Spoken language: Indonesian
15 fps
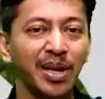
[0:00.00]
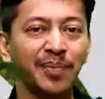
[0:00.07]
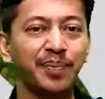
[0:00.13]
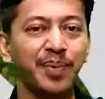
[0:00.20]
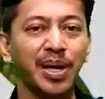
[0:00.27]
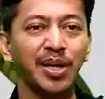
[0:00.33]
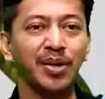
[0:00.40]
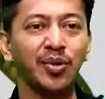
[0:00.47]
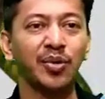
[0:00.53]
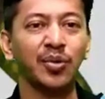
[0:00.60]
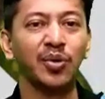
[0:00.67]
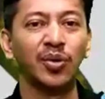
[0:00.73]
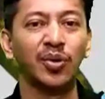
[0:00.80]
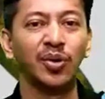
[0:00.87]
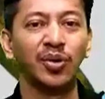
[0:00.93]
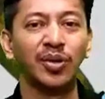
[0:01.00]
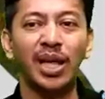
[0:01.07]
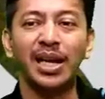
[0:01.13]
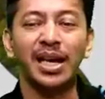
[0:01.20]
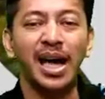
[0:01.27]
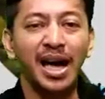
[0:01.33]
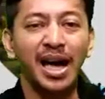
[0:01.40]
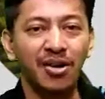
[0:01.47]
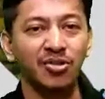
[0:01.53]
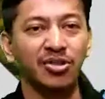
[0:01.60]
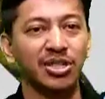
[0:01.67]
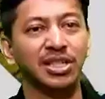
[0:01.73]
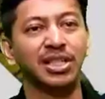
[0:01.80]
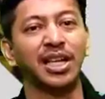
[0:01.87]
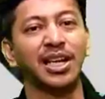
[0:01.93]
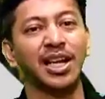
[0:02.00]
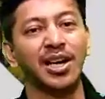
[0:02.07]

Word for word: yang perlu dan harus kita